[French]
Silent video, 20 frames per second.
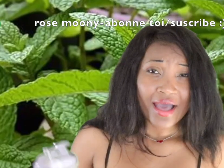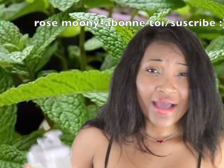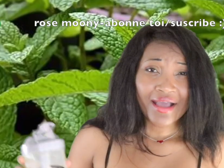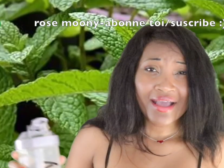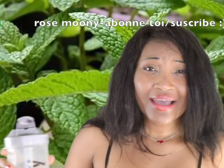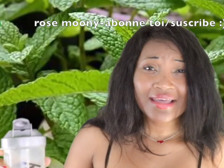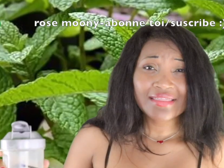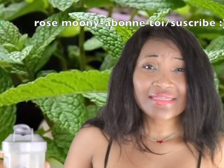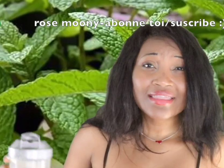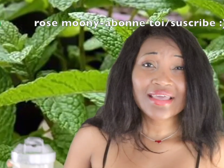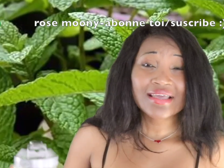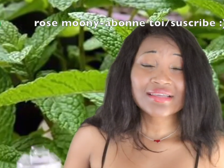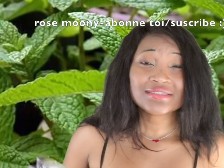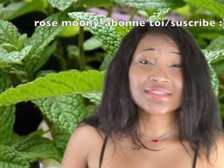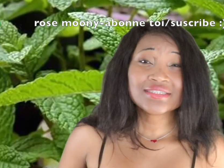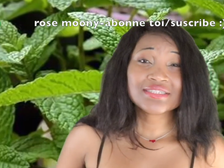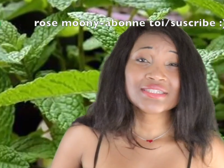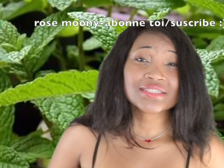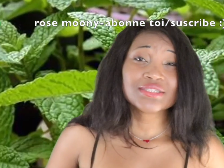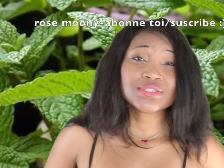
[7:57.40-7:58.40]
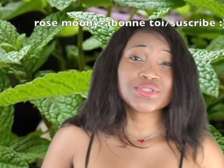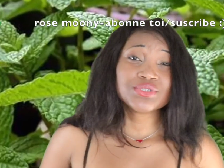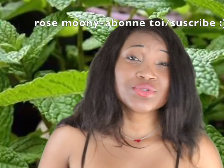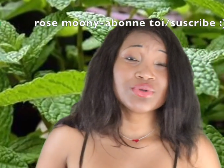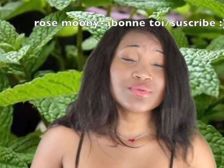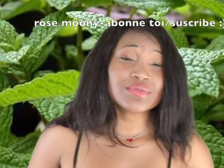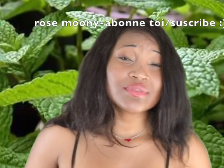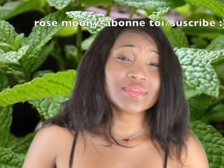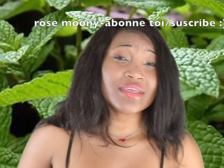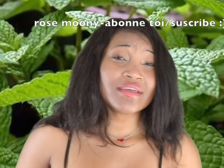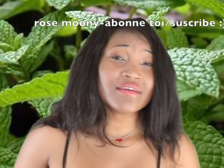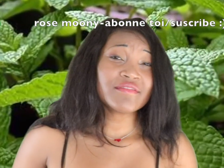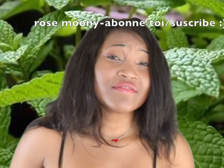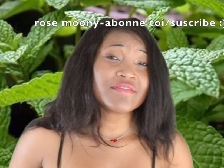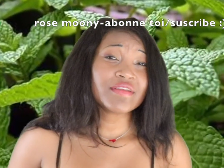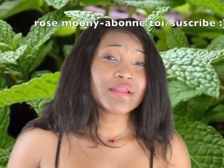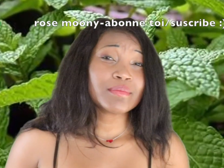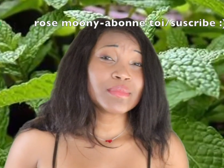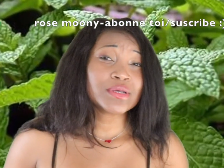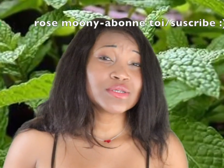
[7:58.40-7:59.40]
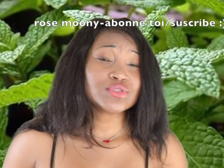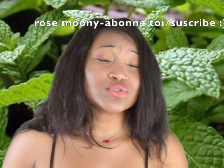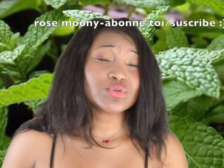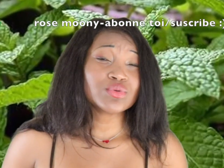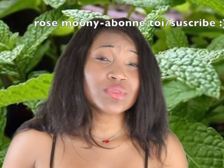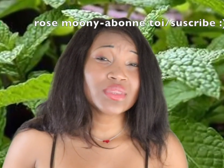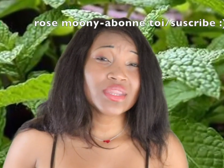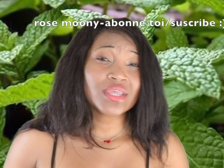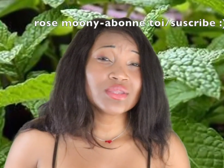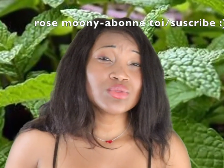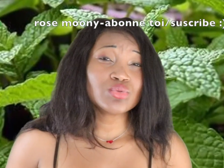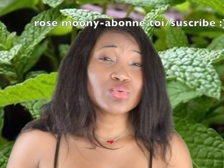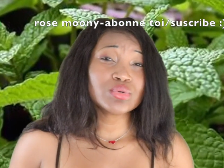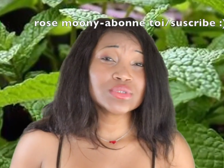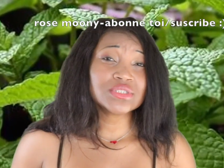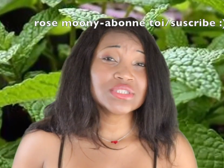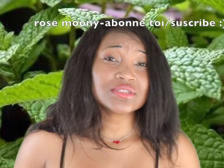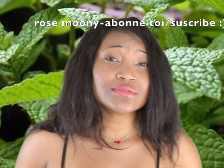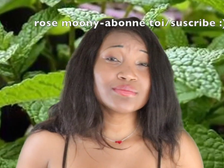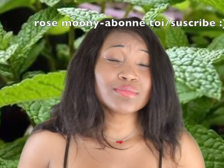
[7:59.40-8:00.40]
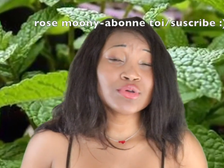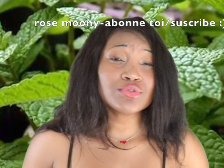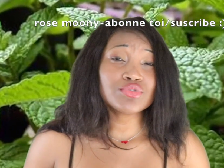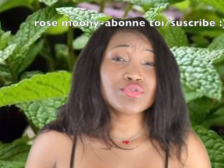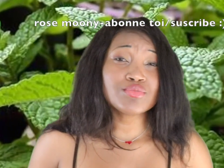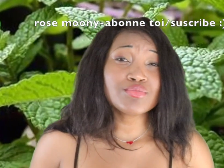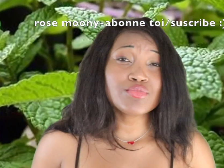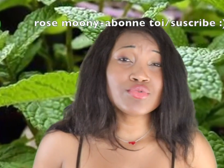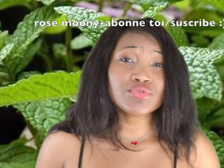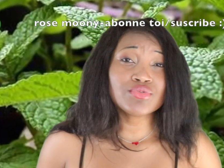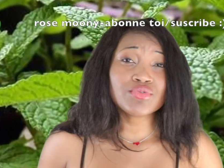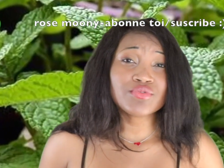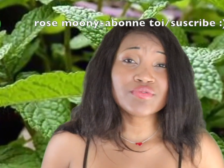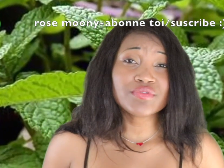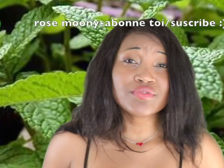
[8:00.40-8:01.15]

En cas d'indigestion, d'inflammation, d'étourdissement, de maux de